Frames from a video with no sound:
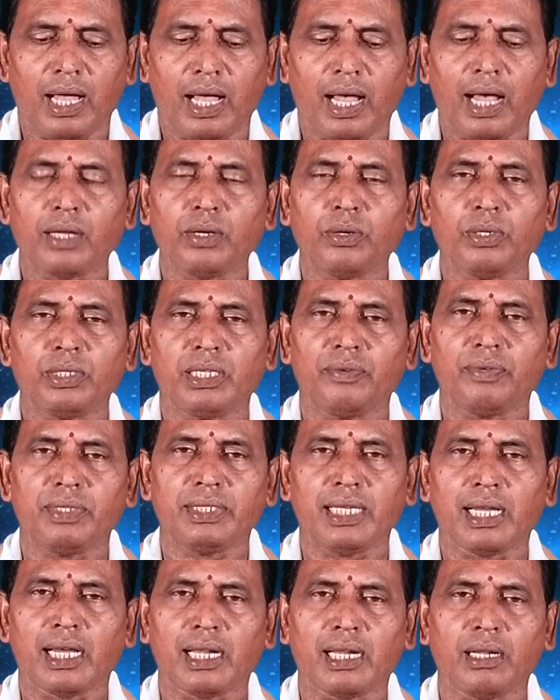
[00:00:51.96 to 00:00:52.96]
ఆరోగ్య
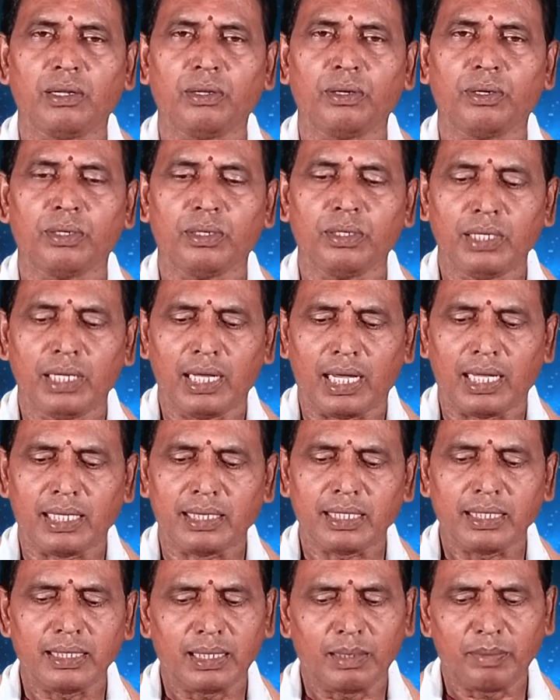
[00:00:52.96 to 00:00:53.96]
విషయాలలో
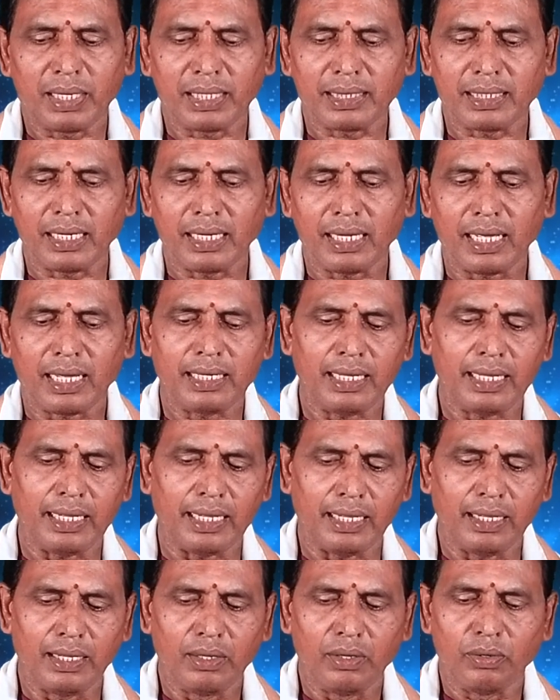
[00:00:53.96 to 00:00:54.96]
అంతంత మాత్రంగానే
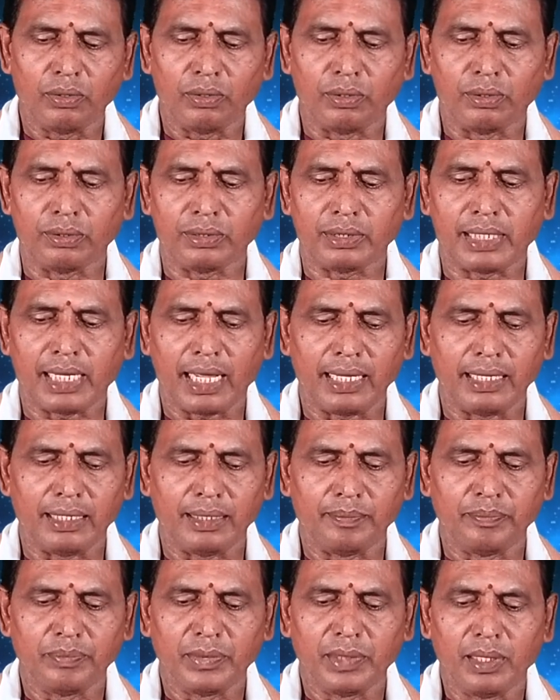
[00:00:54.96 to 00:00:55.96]
ఉంటాయి
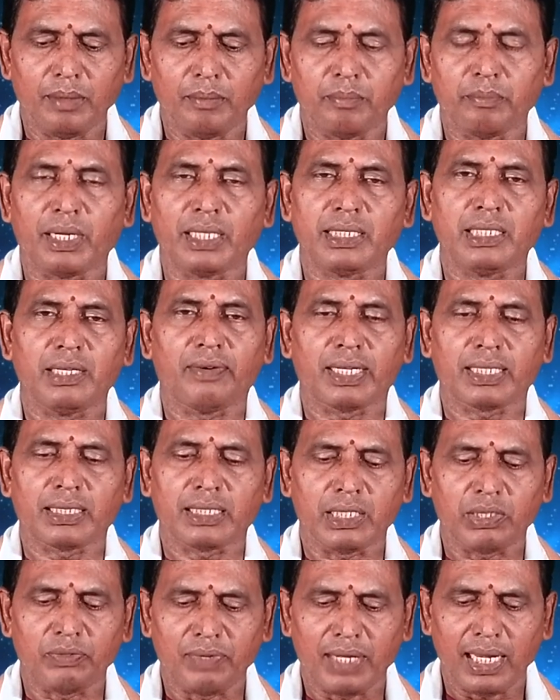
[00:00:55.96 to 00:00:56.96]

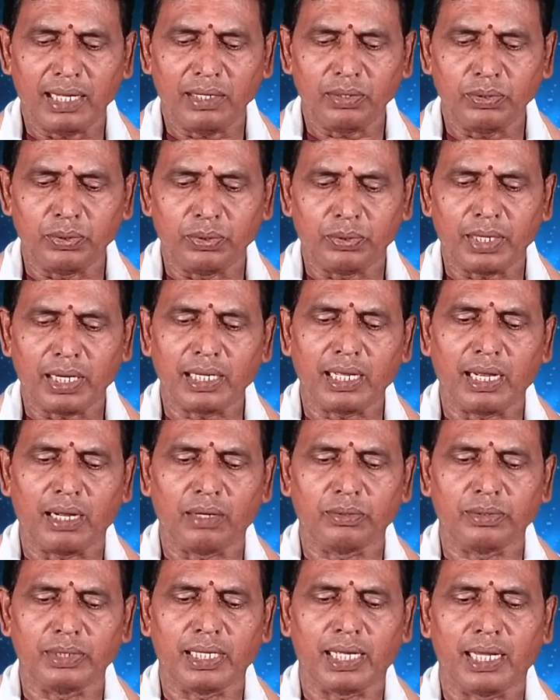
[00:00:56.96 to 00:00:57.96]
మధ్యవర్తిత్వాలకు దూరంగా
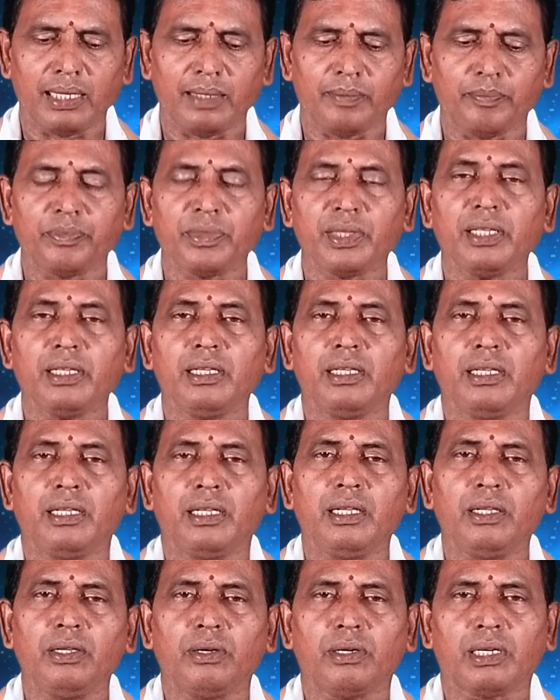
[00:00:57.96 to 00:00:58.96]
ఉండాలి
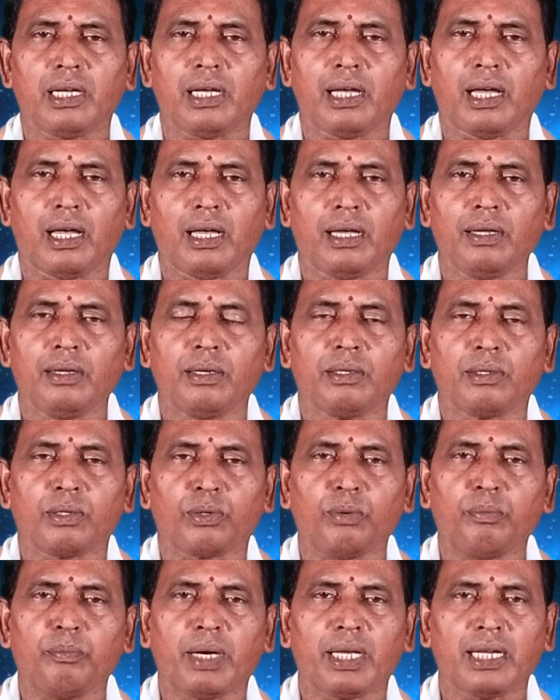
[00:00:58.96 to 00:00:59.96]
ఈ యొక్క
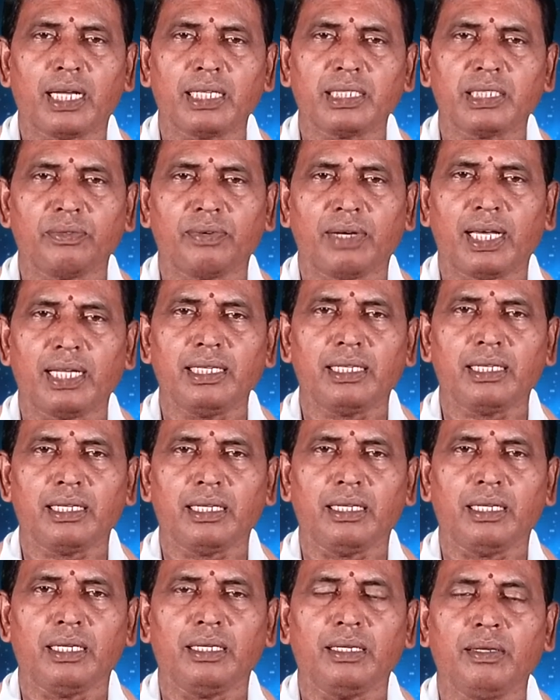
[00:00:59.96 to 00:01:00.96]
కుంభరాశి వారికి
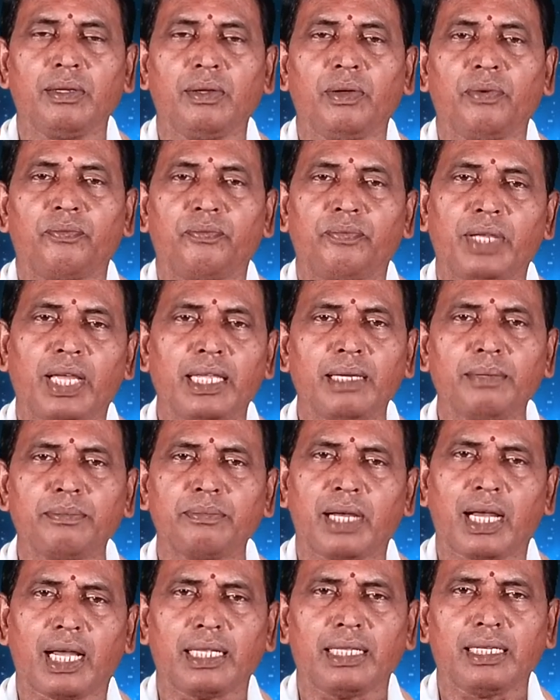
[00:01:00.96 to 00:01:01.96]
వ్యయం
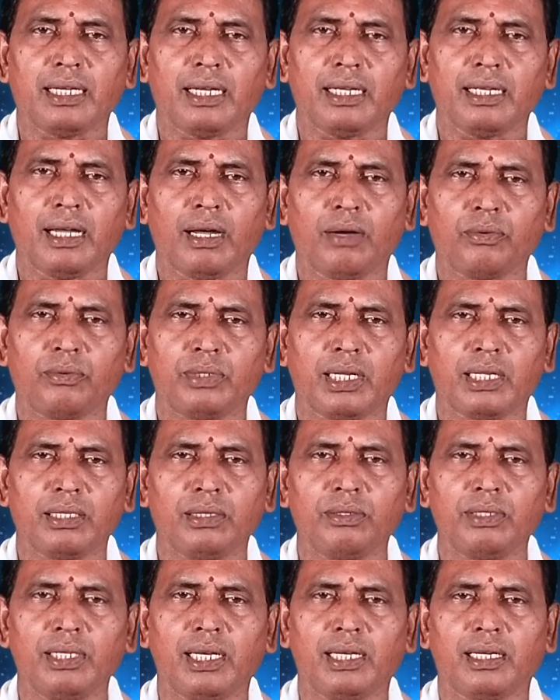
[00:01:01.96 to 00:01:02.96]
అధికంగా
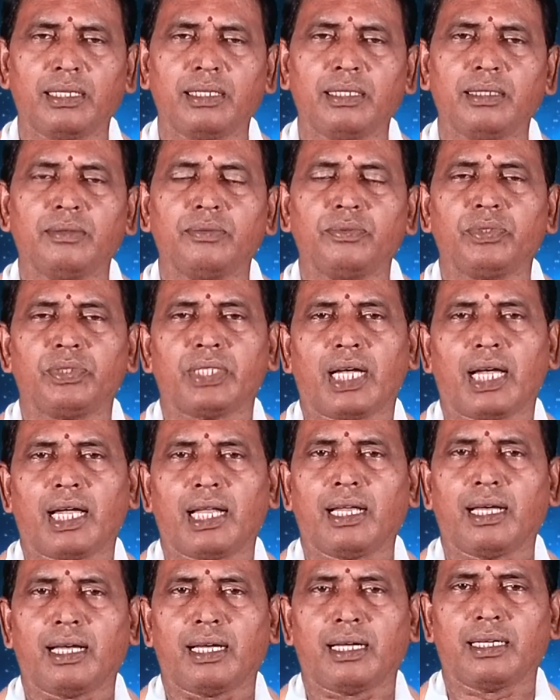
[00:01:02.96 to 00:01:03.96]
ఉన్నందున చాలా